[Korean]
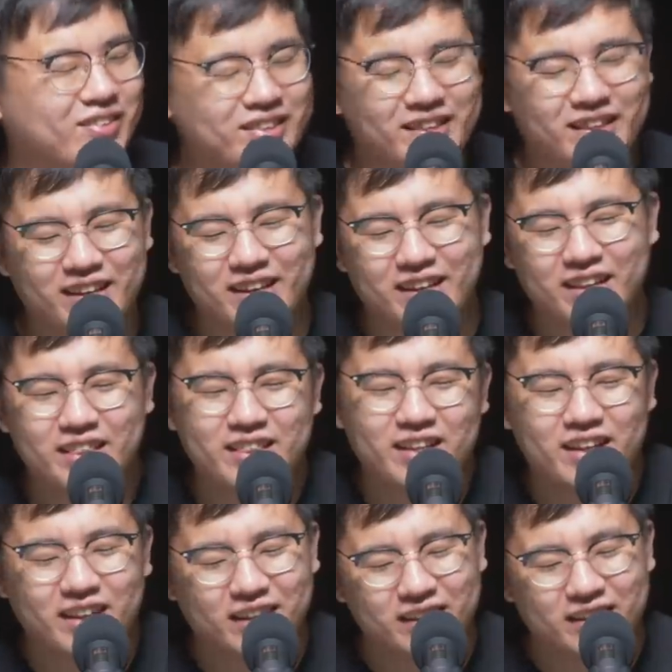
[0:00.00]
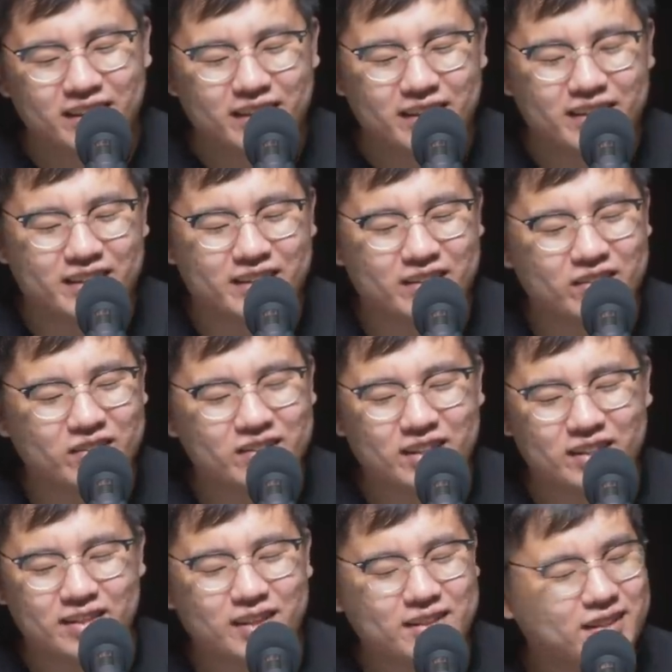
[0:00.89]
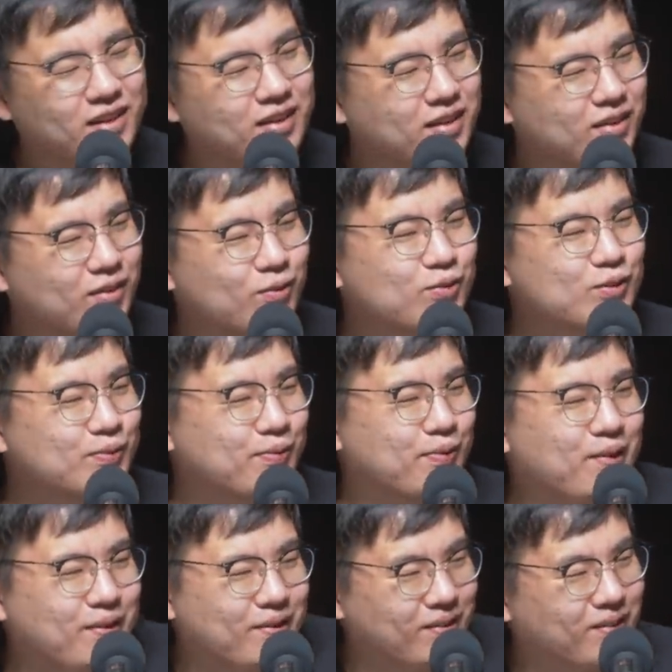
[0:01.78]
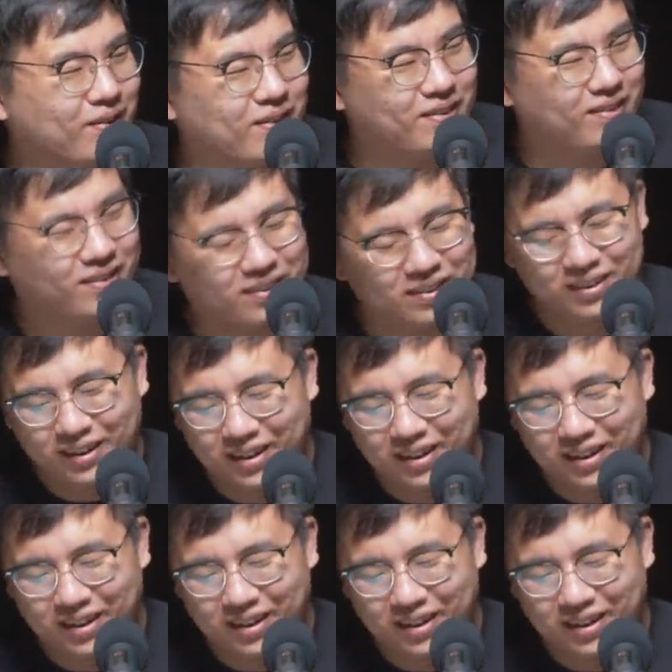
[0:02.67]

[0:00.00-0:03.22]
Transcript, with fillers: 근데 그럴 때 딱딱 홍준표 음.